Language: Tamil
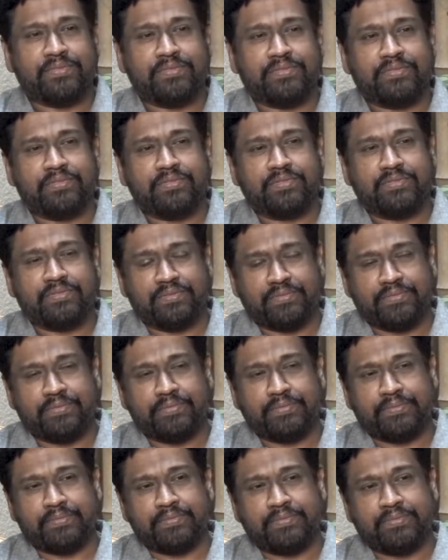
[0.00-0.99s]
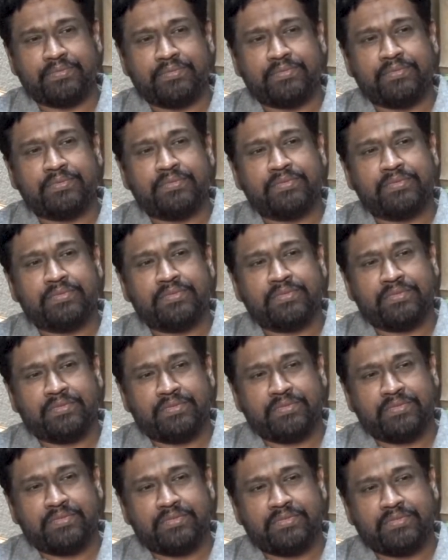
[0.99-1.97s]
உங்கள் ரியல் லைஃப்பில் நடந்த இன்சிடெண்ட் ஏதாவது
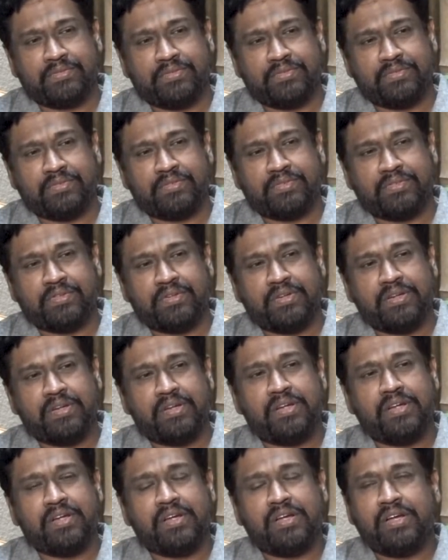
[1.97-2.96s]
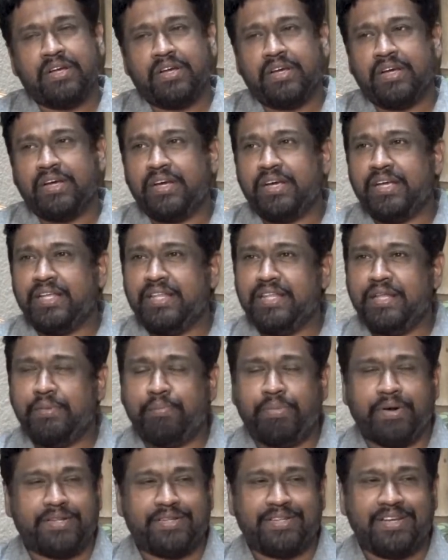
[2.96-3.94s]
உங்கள் படங்களில் வச்சுருக்கீங்களா இந்த
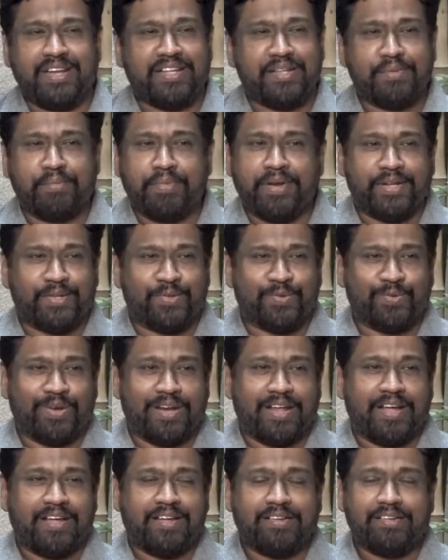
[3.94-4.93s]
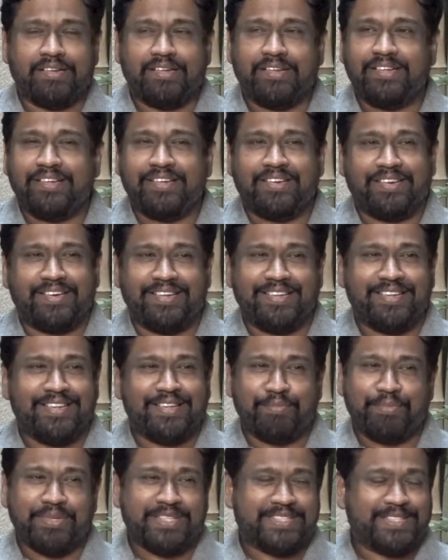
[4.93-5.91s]
படத்தில் அந்த மாதிரி எதுவும் இல்லை
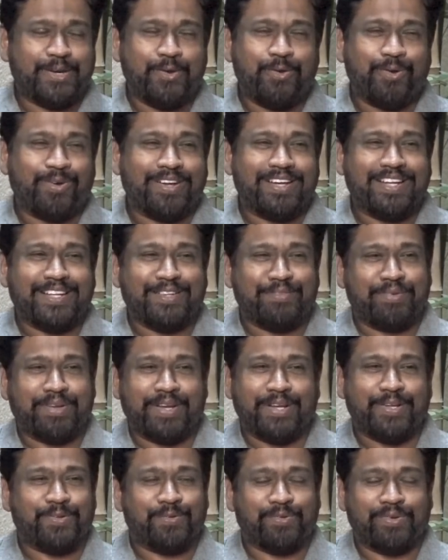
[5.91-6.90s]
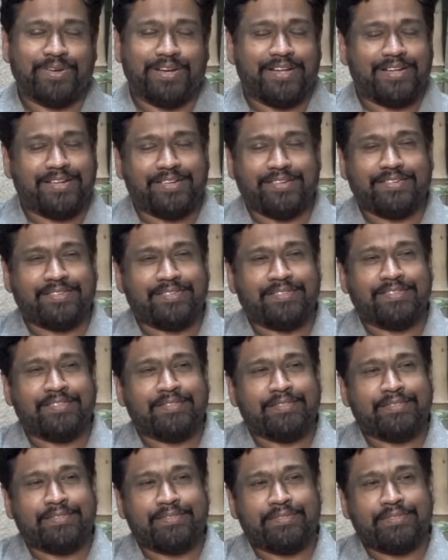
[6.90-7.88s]
இந்த மிஸ்டர் லோக்கலில் அந்த மாதிரி எதுவும் இல்லை
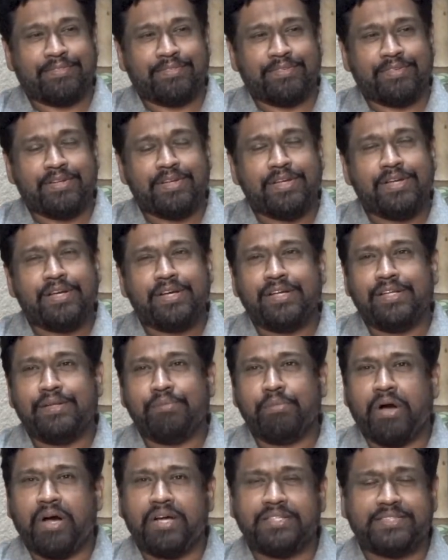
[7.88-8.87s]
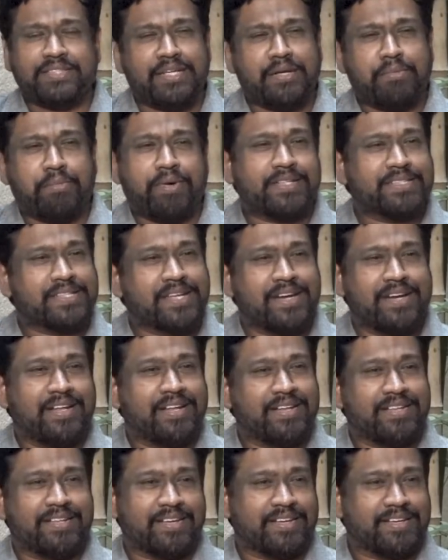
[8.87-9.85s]
மற்ற படங்கள் ஏதாவது பாஸ் அண்ட்
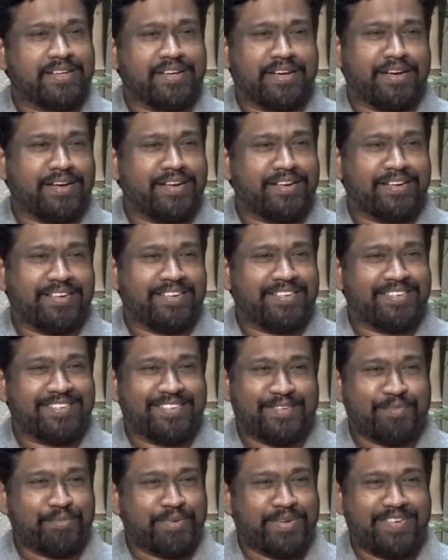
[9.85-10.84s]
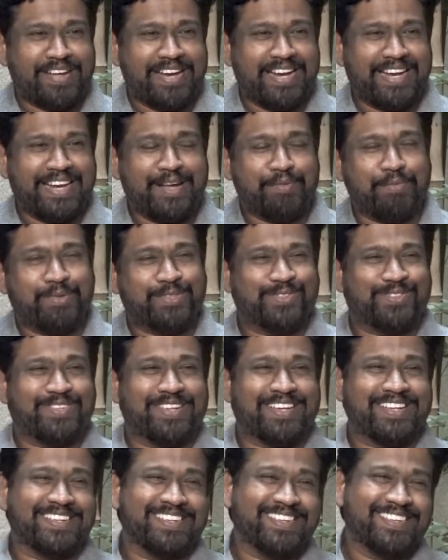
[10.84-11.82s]
பாஸ்கரனில் இருந்திருக்காங்க அங்கே ஆமாம் வேலை இல்லாமல்
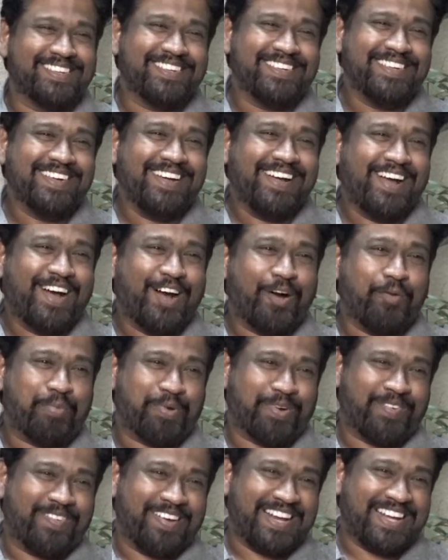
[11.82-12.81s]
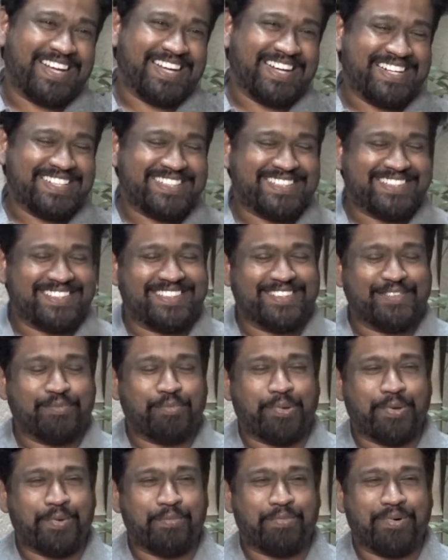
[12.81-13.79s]
சுற்றுறது அப்புறம் வேலை கிடைச்சது
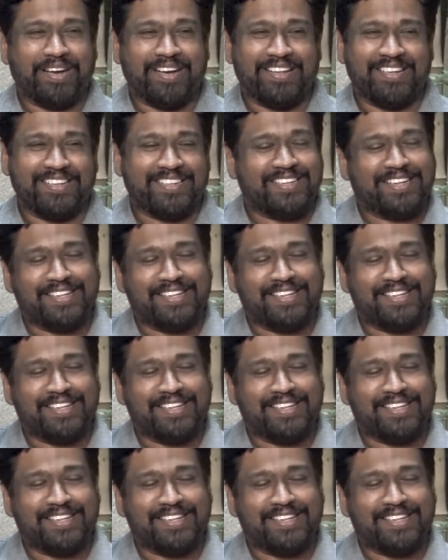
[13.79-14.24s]
பொறுப்பானது